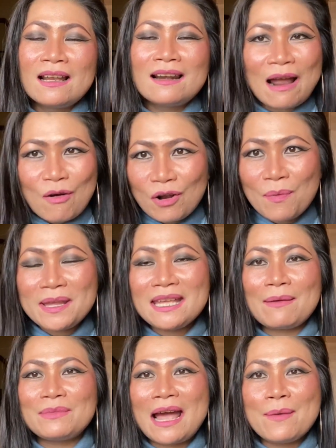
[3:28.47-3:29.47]
เราก็ไป
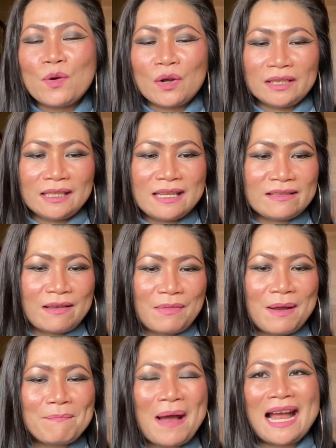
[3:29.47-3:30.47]
เก็บได้ปกติสำห
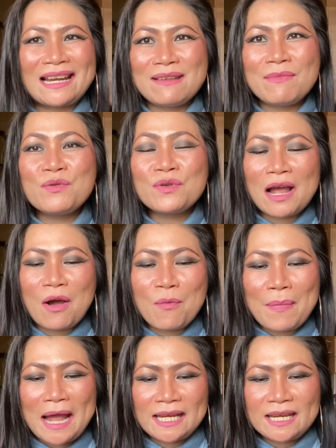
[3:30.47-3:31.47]
รับป่าที่มนุษย์เข้า
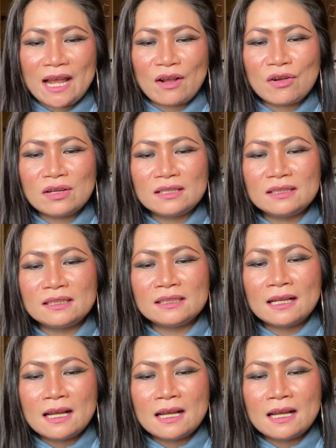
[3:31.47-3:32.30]
ไปเนี่ยก็คือ